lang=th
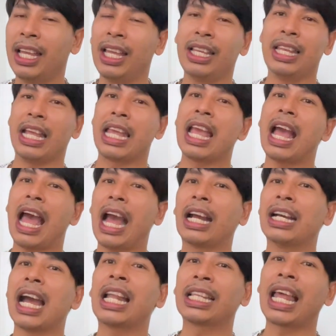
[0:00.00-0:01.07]
อย่างเงี้ย
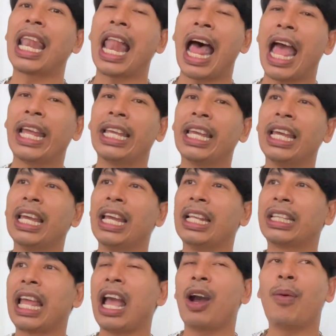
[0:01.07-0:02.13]
คืออันตราย
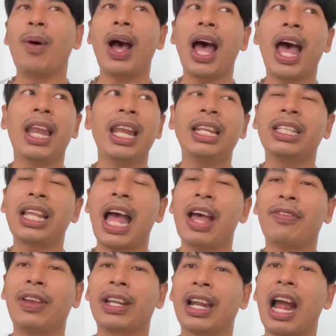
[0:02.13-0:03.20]
แต่ว่าเล่นท่า
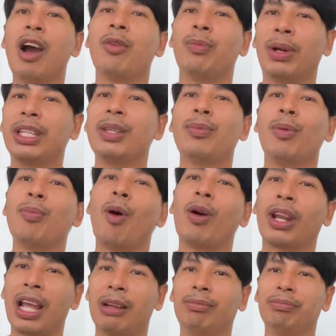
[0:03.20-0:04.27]
แฟดกราวเหมือนที่ผมบอก
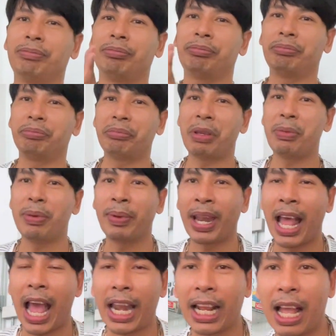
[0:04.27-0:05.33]
นะครับ ไม่มีปัญ
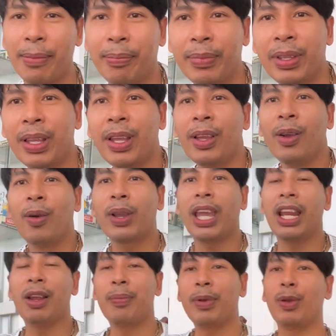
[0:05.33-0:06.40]
หานะครับ โอเค
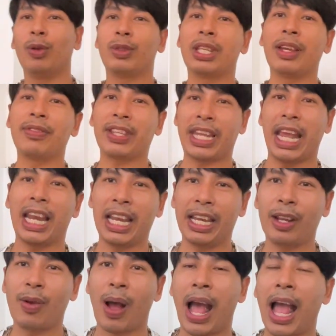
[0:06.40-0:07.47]
เราไปดูเซิร์ฟสเก็ตเลย
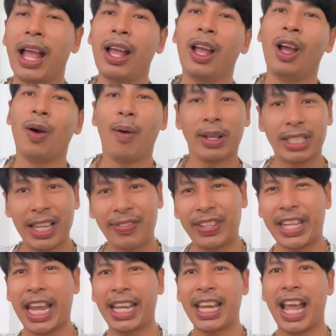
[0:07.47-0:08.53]
ดีกว่าว่าเซิร์ฟส
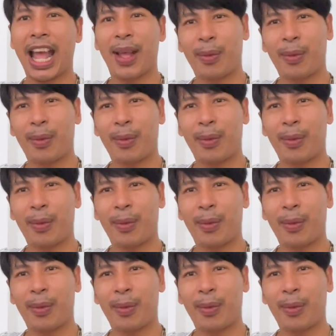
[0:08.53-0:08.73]
เก็ตเนี่ย